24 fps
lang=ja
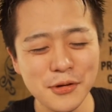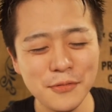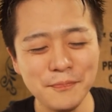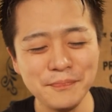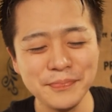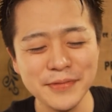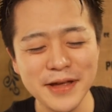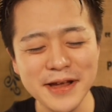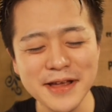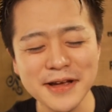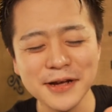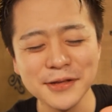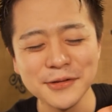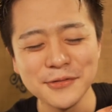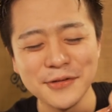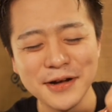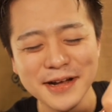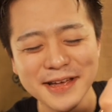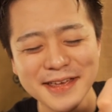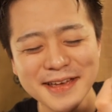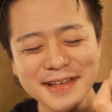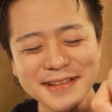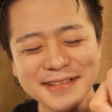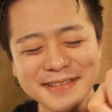うん。誰かと
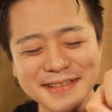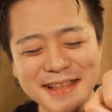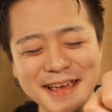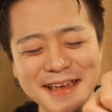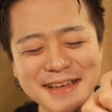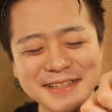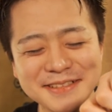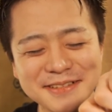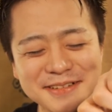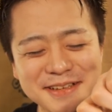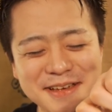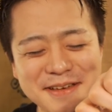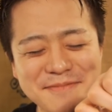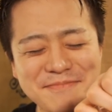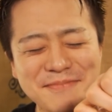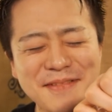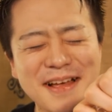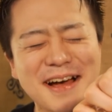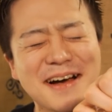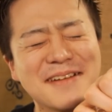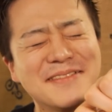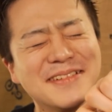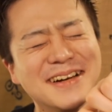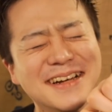分け合って、一緒に、
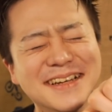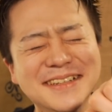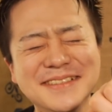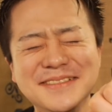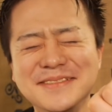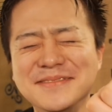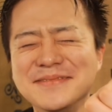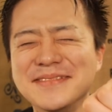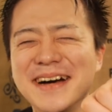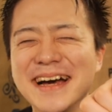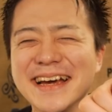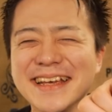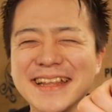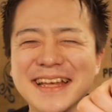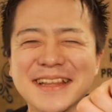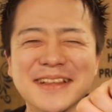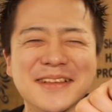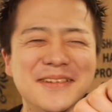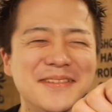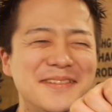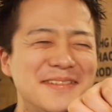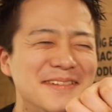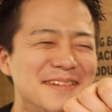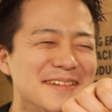甘い、うまいね、
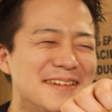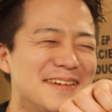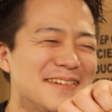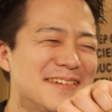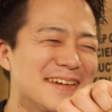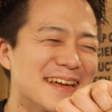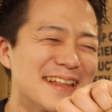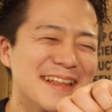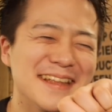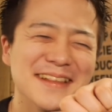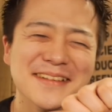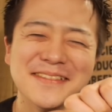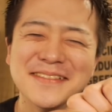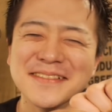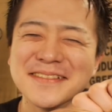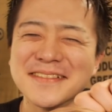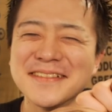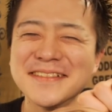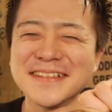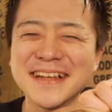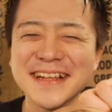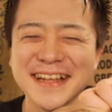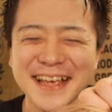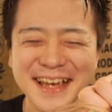とろけて濃
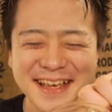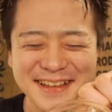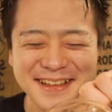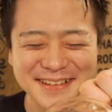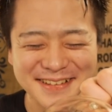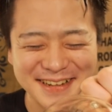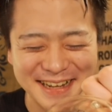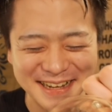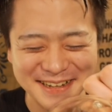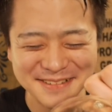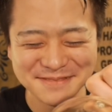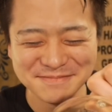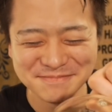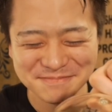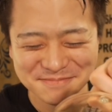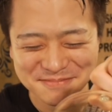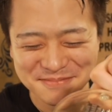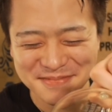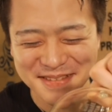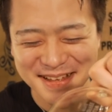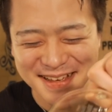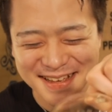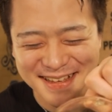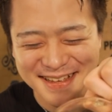厚だね、とか、
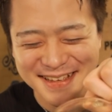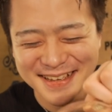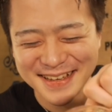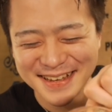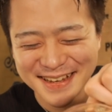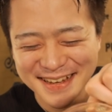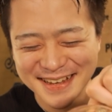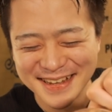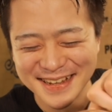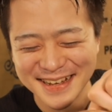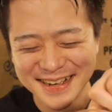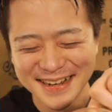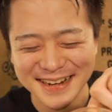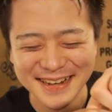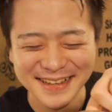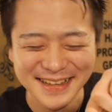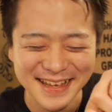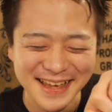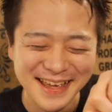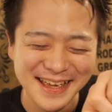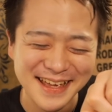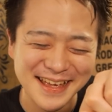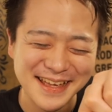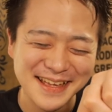言いながら
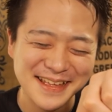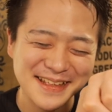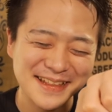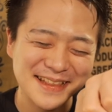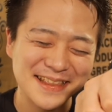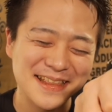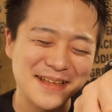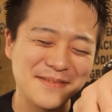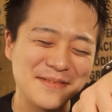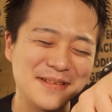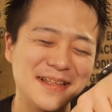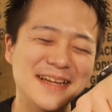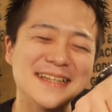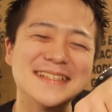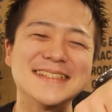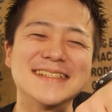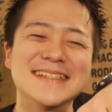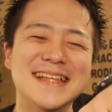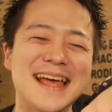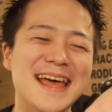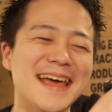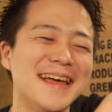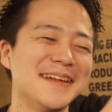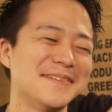ね、食べたいっ
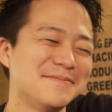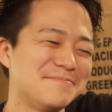すね。